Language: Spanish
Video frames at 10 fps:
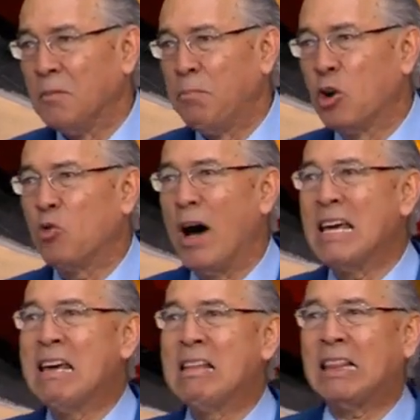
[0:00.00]
Por
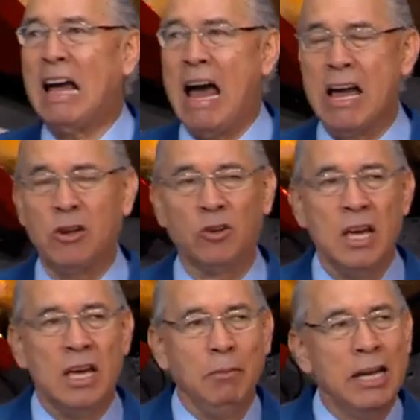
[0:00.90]
40 años.
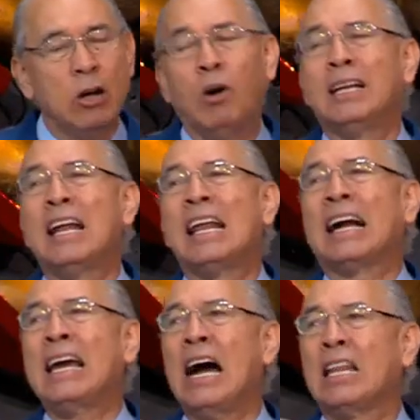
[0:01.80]
Y mire cuál era la
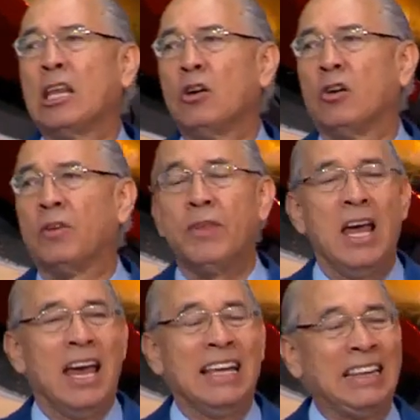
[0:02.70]
queja de Dios.
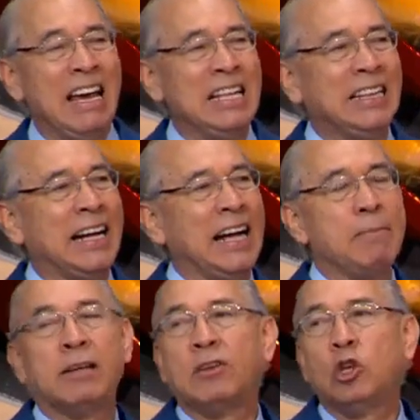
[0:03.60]
Esta gente
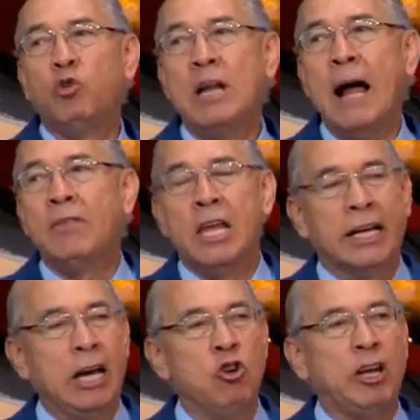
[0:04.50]
cabecidura
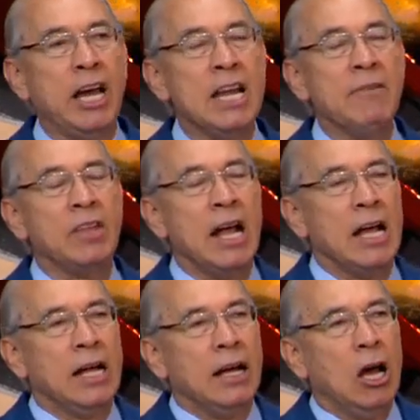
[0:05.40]
que no quieren
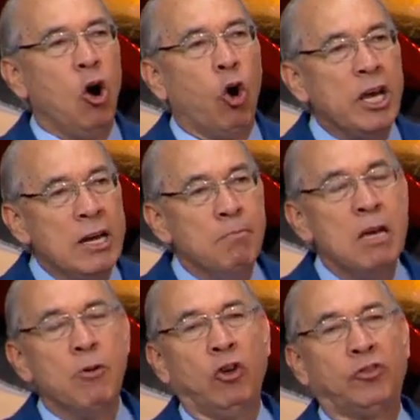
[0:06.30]
oír
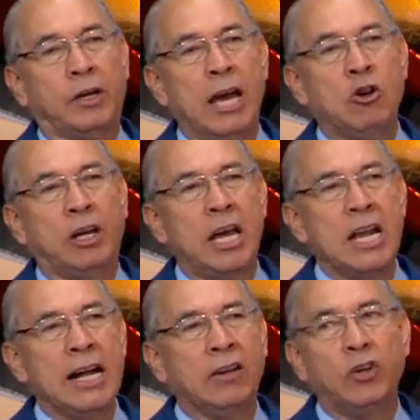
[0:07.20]
mi voz, que no
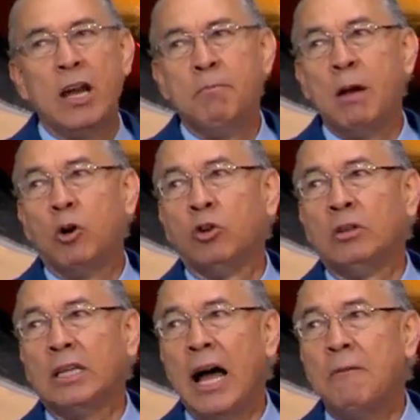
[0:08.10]
quieren hacer mi
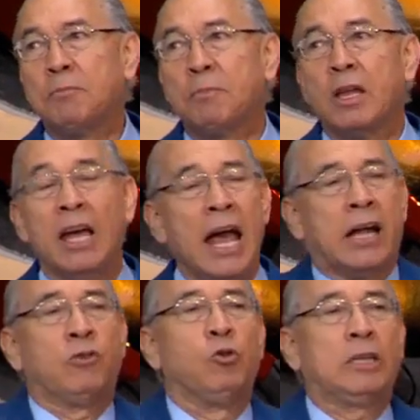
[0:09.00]
voluntad. El
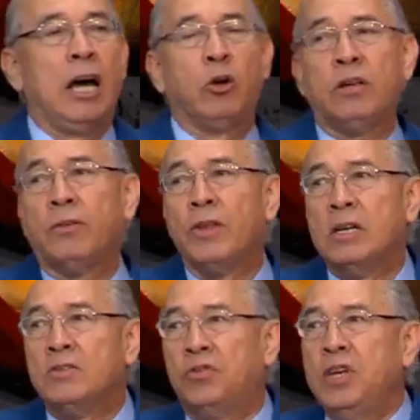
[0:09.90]
resultado es,
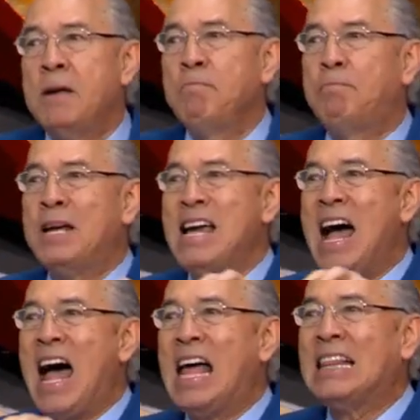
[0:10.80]

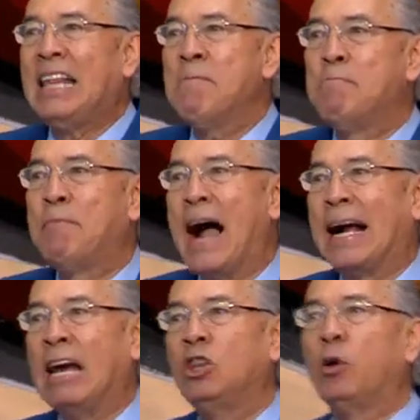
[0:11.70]
siempre andan
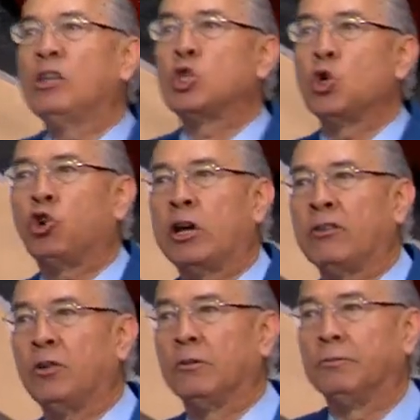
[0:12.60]
vagando en su
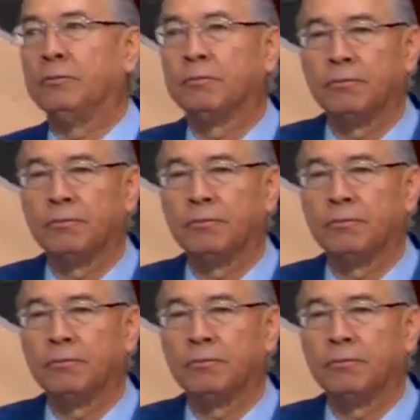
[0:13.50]
corazón.